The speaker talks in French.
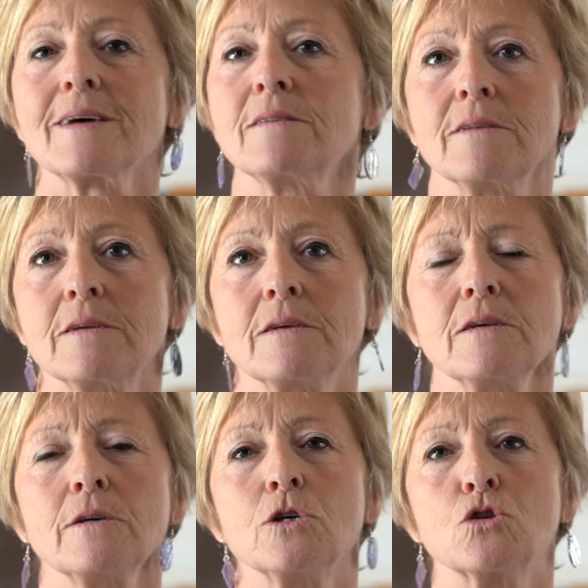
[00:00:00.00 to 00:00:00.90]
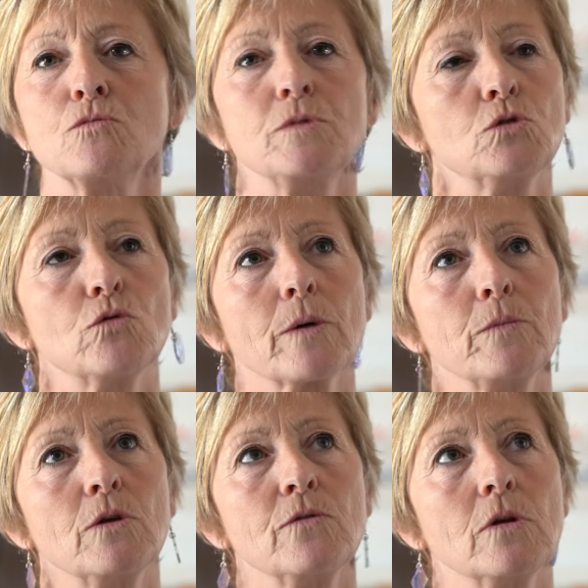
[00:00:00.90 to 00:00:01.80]
années et je m'y suis
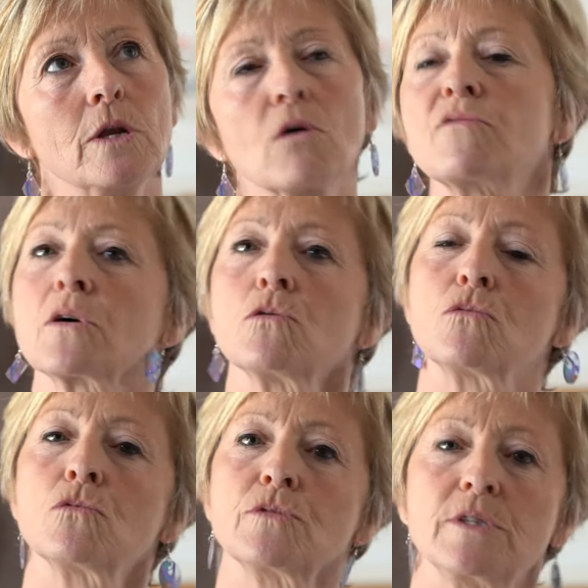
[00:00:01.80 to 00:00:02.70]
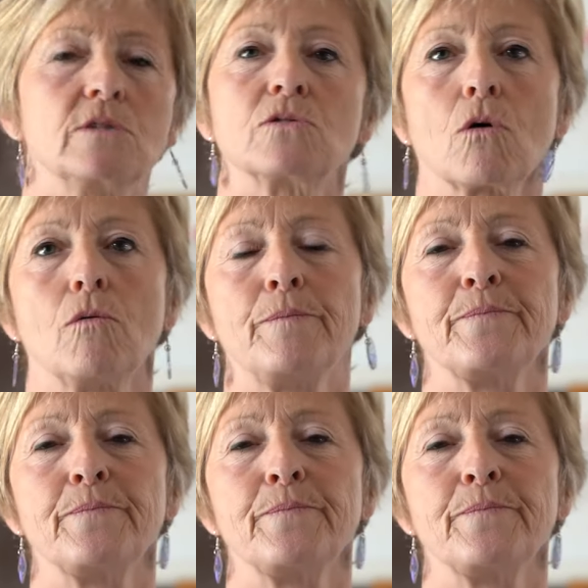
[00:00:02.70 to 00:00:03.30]
remise il y a environ 10 ans.